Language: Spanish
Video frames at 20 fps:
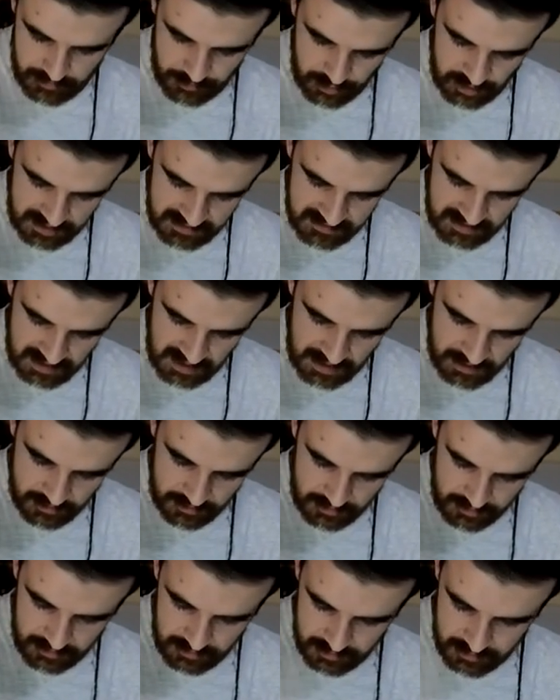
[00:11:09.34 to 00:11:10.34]
Y por este
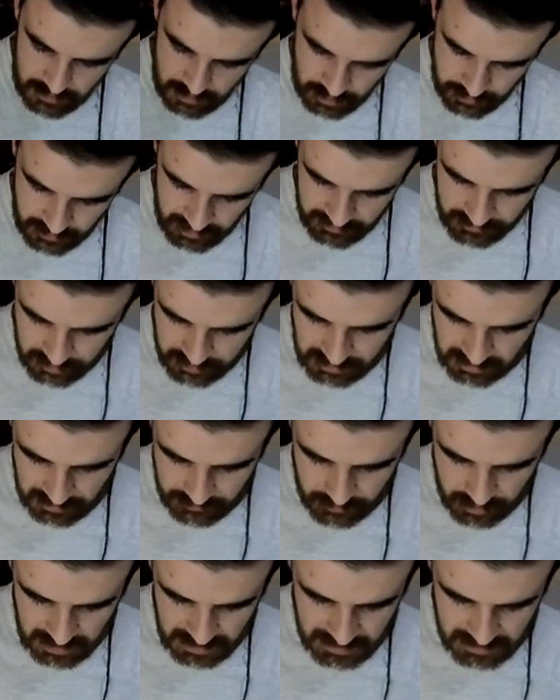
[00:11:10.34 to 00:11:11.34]
lado, lo mismo,
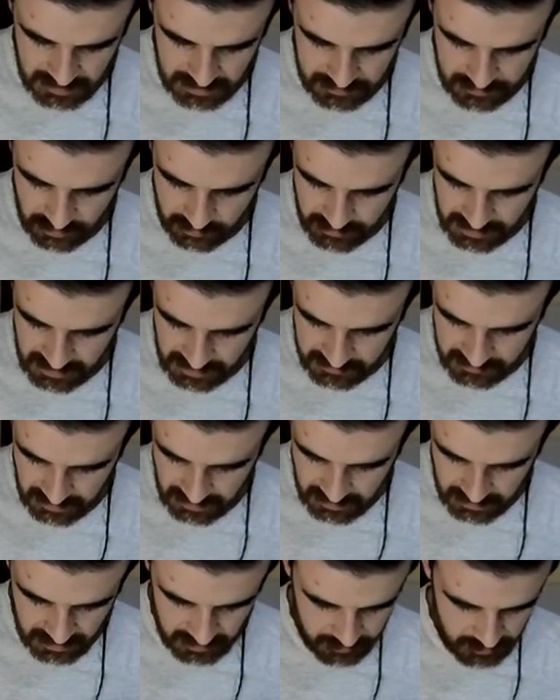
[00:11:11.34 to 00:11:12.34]
tenemos la toma de
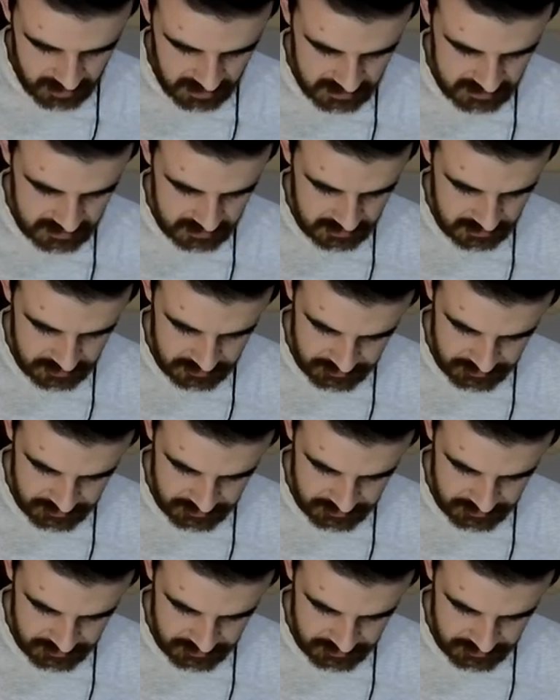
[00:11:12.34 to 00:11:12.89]
antena GPS,